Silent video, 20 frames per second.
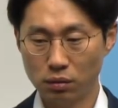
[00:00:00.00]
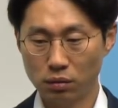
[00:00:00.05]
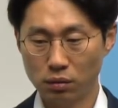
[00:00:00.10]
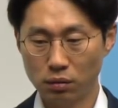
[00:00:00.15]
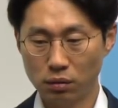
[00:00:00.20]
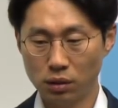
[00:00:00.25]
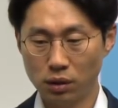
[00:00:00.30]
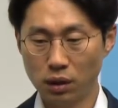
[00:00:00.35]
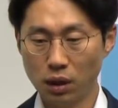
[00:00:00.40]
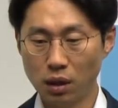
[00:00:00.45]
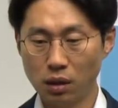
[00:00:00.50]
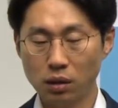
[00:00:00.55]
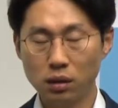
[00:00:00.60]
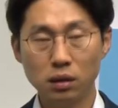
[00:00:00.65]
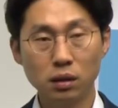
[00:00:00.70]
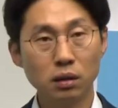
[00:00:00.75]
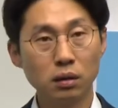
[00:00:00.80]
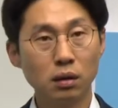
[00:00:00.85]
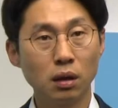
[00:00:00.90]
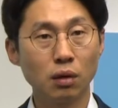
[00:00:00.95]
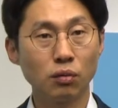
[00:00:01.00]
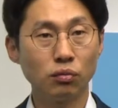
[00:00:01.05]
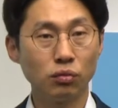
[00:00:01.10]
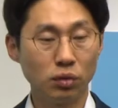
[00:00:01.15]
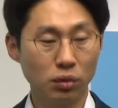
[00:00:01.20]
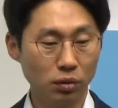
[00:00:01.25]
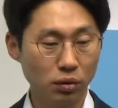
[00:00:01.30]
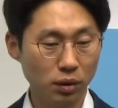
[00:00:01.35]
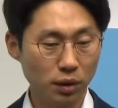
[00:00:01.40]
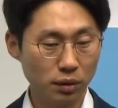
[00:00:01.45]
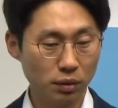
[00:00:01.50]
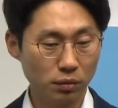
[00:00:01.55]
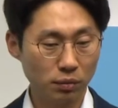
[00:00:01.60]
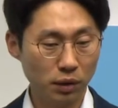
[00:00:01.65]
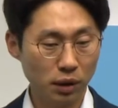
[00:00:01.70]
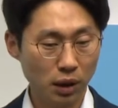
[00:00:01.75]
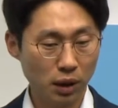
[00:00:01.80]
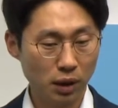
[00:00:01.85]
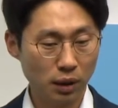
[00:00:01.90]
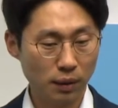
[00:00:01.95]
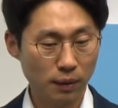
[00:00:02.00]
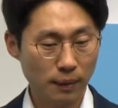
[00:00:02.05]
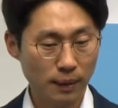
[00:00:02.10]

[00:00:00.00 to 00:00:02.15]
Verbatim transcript: 진행이 되고 있는 것 같습니다.